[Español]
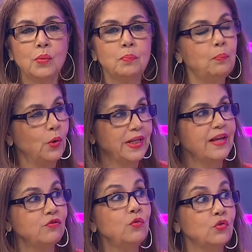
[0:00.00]
porque
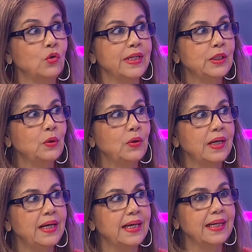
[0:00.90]
es un soneto
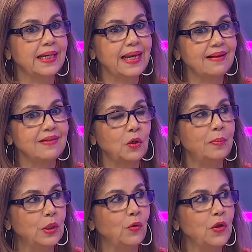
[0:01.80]
eh, clásico
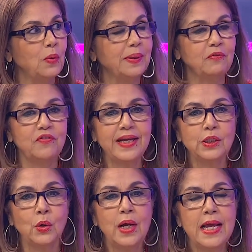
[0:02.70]
melódico
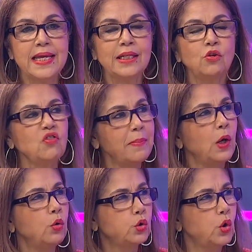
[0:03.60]
perfecto. Y entonces me
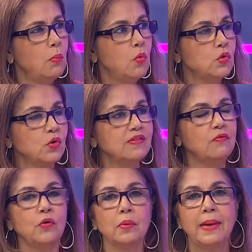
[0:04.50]
gustó mucho ese
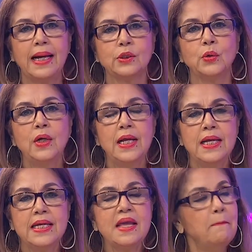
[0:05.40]
formato
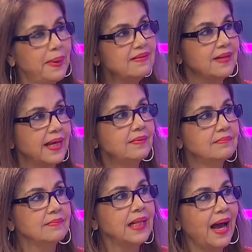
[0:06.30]
y empecé
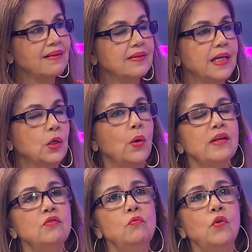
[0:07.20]
a hacerlo.
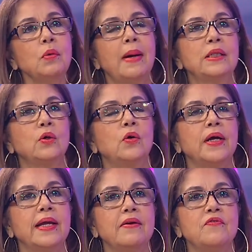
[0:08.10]
Es un formato,
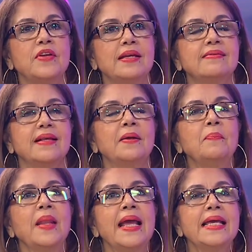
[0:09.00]
eh, fíjense,
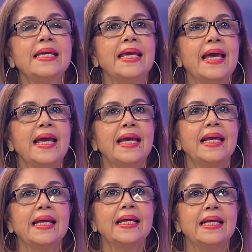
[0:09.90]
que
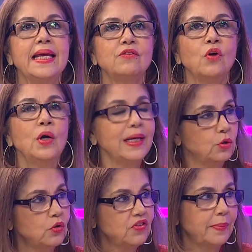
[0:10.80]
son
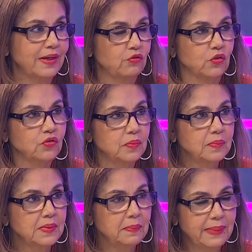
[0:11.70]
14 versos,
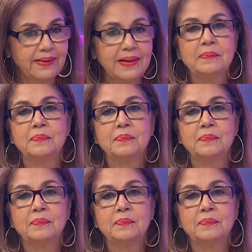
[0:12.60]
¿verdad?